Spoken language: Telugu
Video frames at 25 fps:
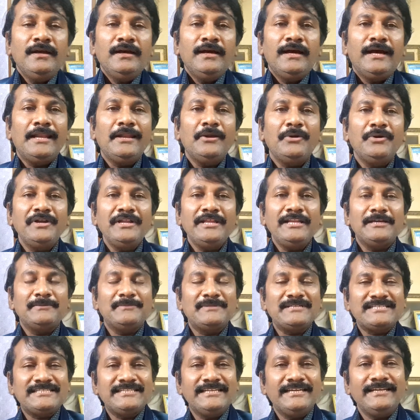హలో అండి
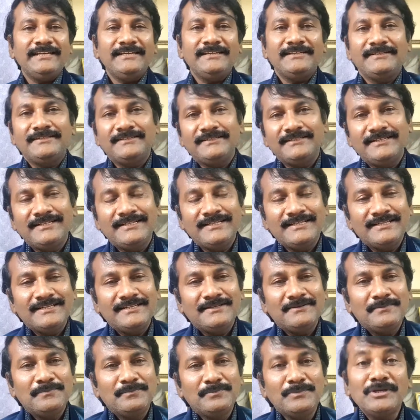నమస్తే
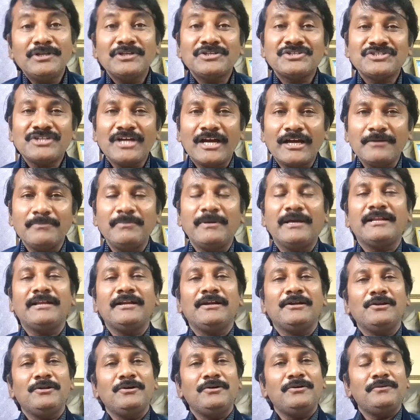మీరు స్టాక్
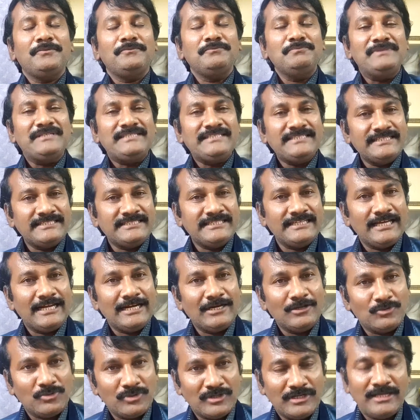మార్కెట్లో బిజినెస్
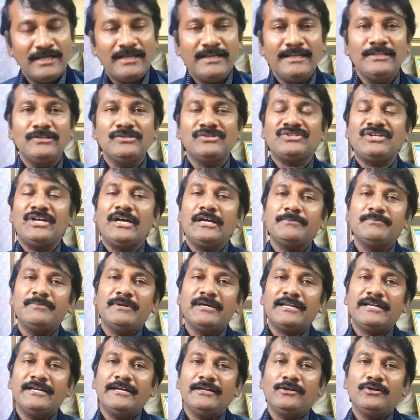చేయాలనుకున్నా లేదా స్టాక్
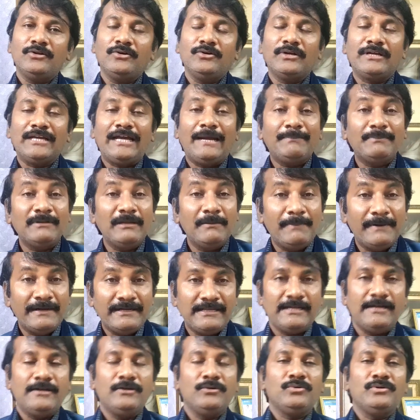మార్కెట్లో క్యాపిటల్
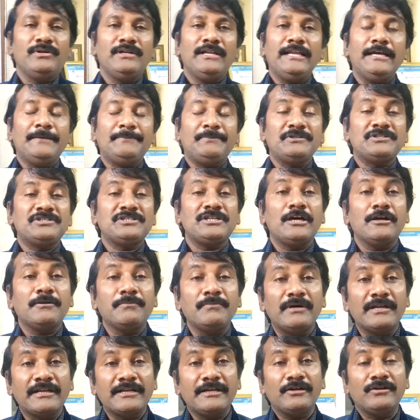పెట్టాలనుకున్నా లేకపోతే స్టాక్
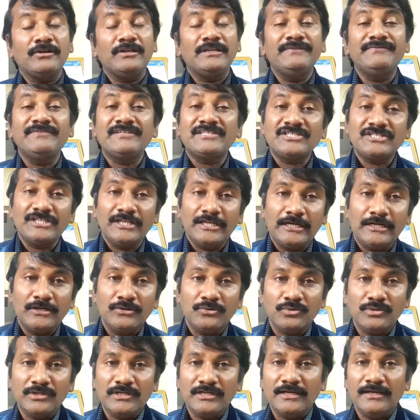మార్కెట్లో ఇన్వెస్ట్
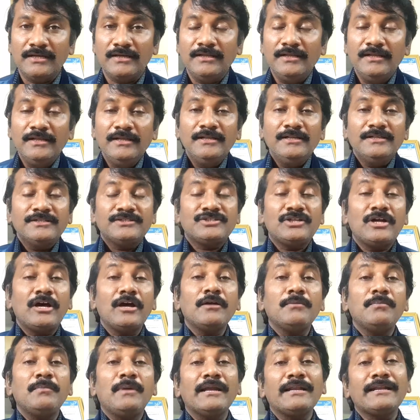చేయాలనుకున్నా
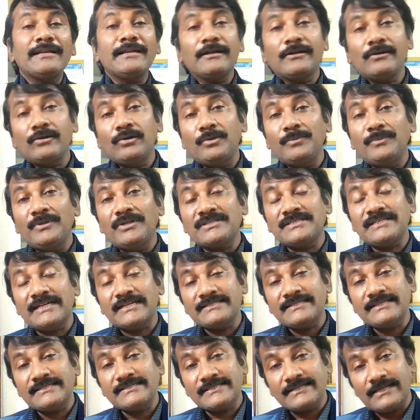స్టాక్ మార్కెట్లో మీరు
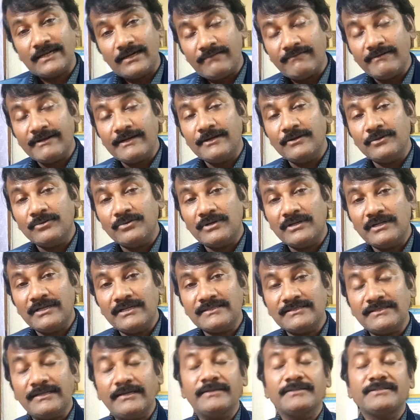సక్సెస్ కావాలనుకున్నా
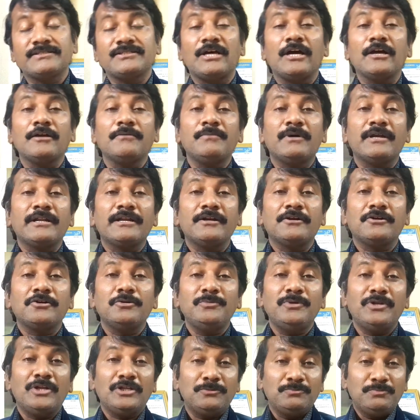స్టాక్ మార్కెట్లో
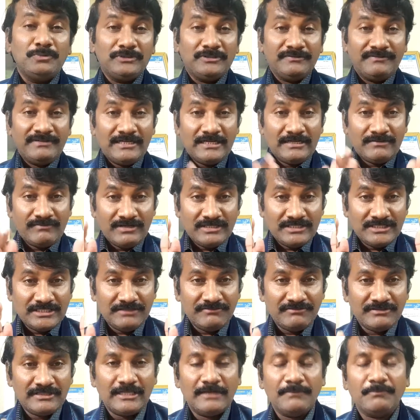మీరు అద్భుతమైనటువంటి
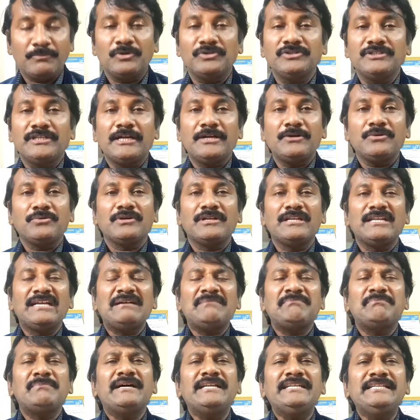జీవితాన్ని పొందాలనుకున్నా
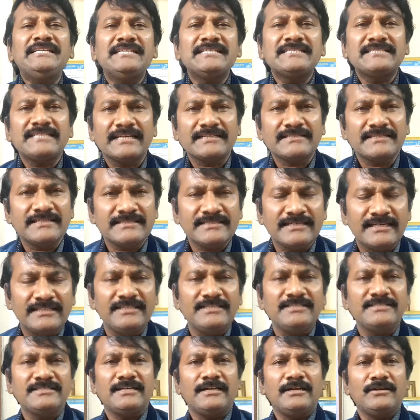మనీని సక్సెస్
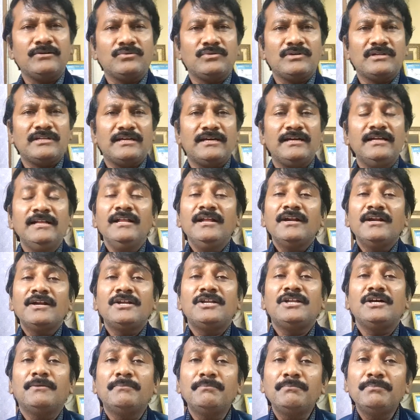సాధించాలనుకున్నా
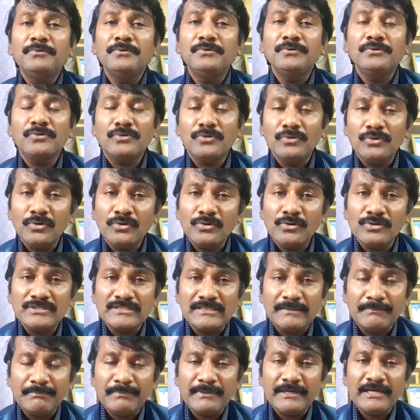డబ్బు కోట్లు
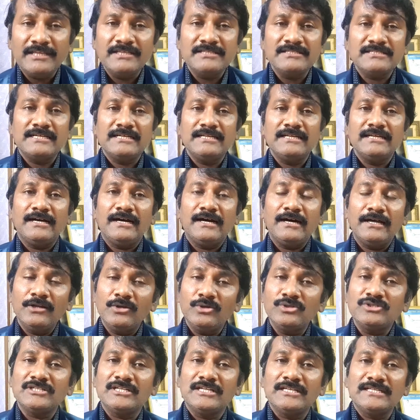సంపాదించాలనే
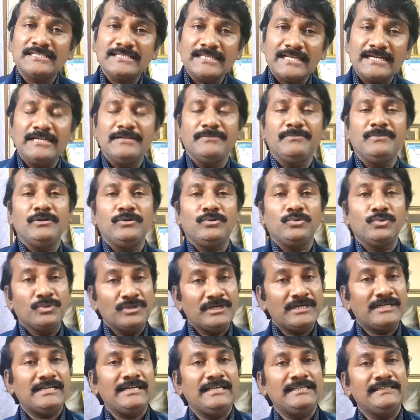ఆలోచన సరళి మీకు
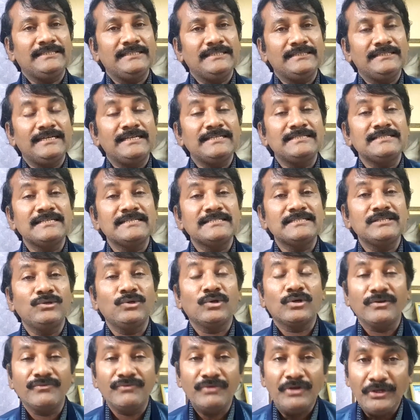ఉన్నట్లయితే దయచేసి ఈ
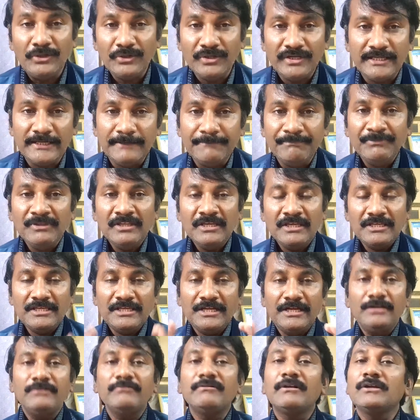యొక్క వీడియోని
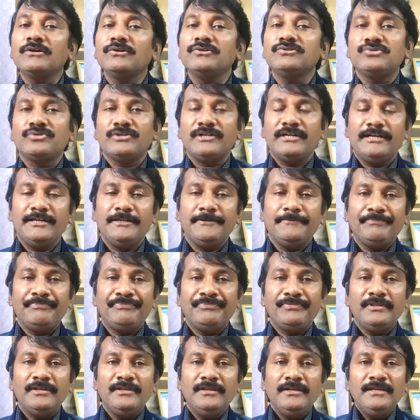ఎండ్ వరకు చూడండి
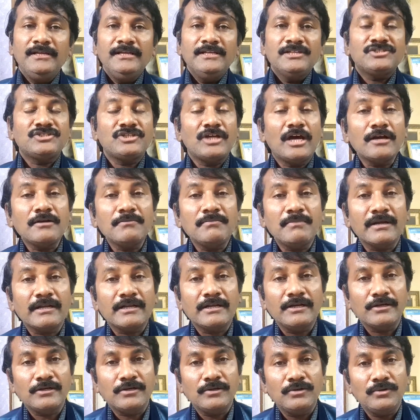స్టాక్
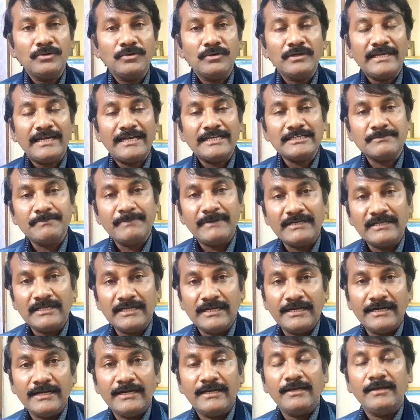మార్కెట్లో క్యాష్
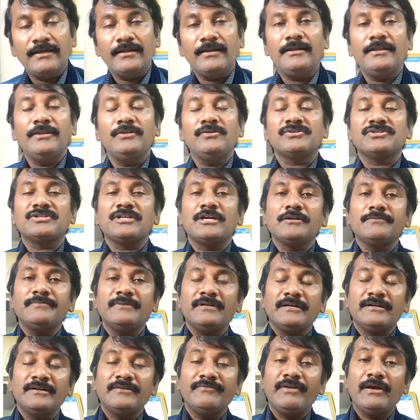పెట్టాలన్నా లేదా స్టాక్
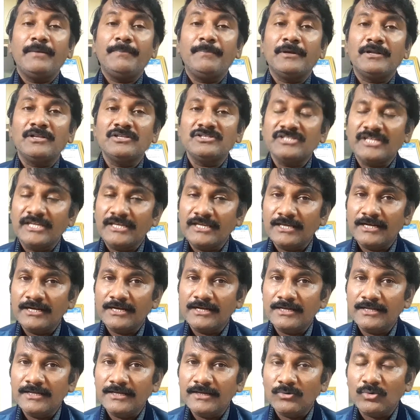మార్కెట్ వ్యాపారం
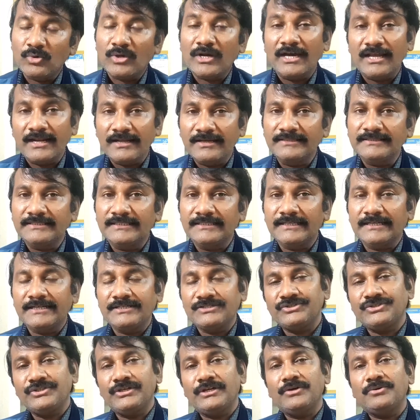చేయాలన్నా ఒక అర్హత అయితే
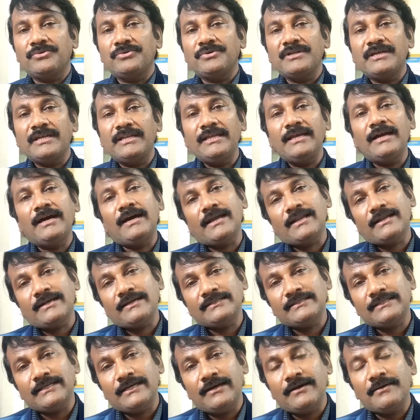ఖచ్చితంగా ఉండాలి ఆ
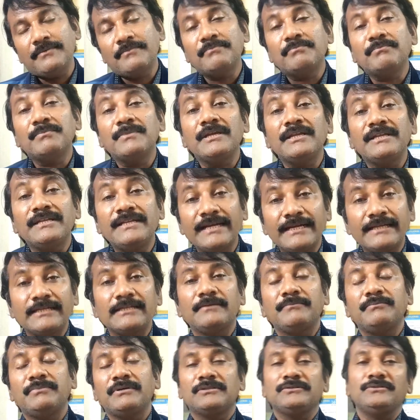అర్హత మీ డేట్
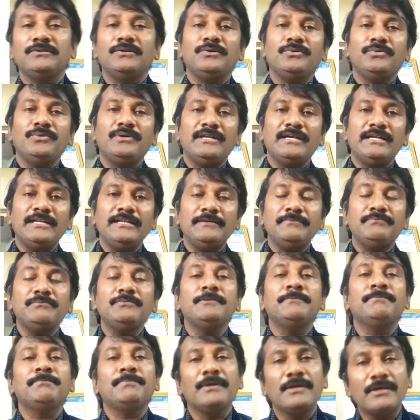ఆఫ్ బర్త్లో ఉండాలి
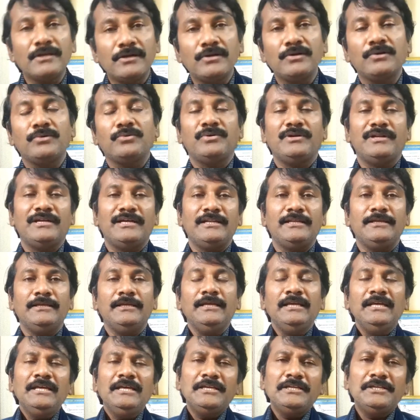మీ పేరులో ఉండాలి
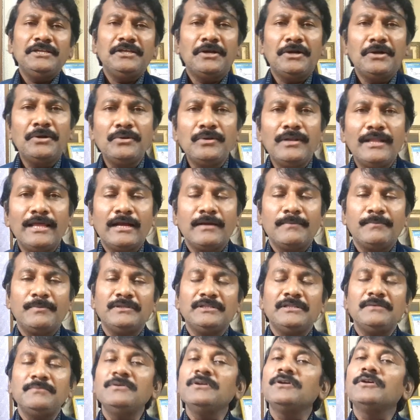ఈ రెండు
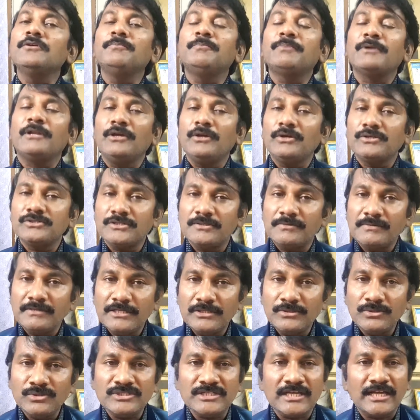లేకపోతే మీకు ప్రయోజనం
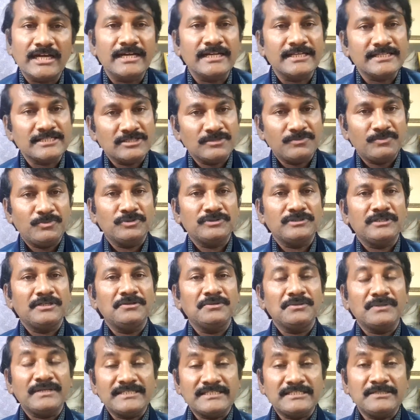లేదు చాలా
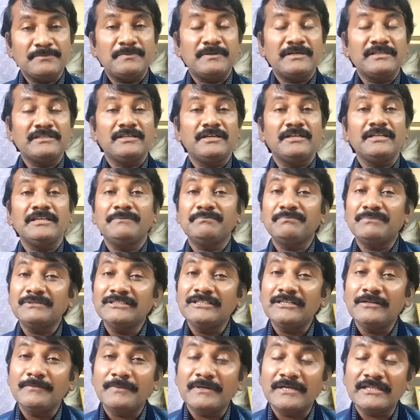నష్టపోతారు కష్టపడతారు
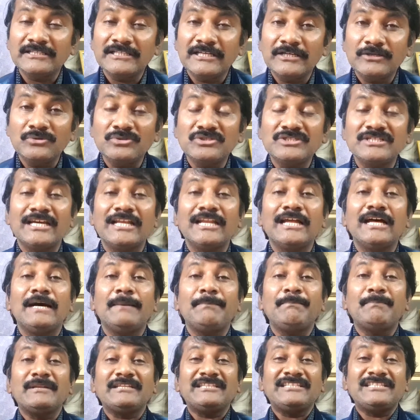ఇబ్బందులు పడతారు చాలా
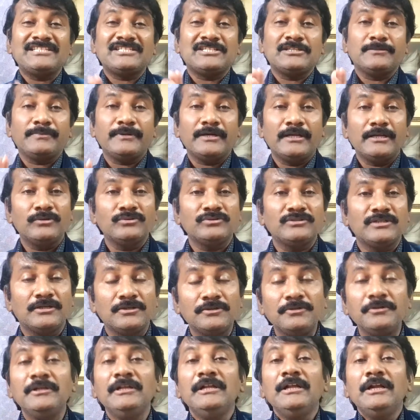అప్రతిష్ట
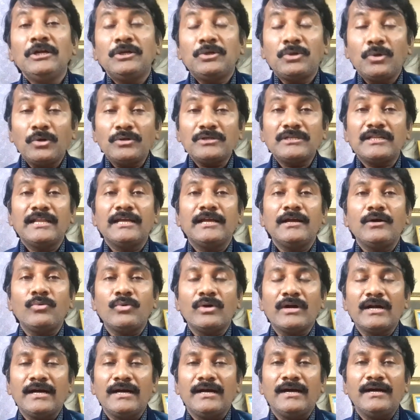పాలవుతారు టోటల్గా
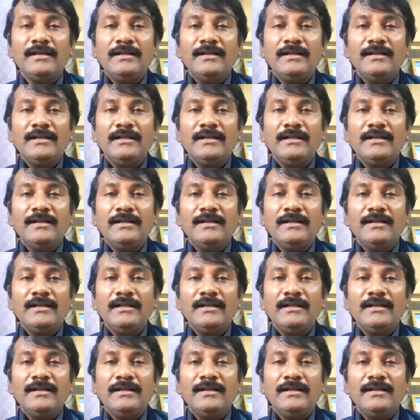ఒక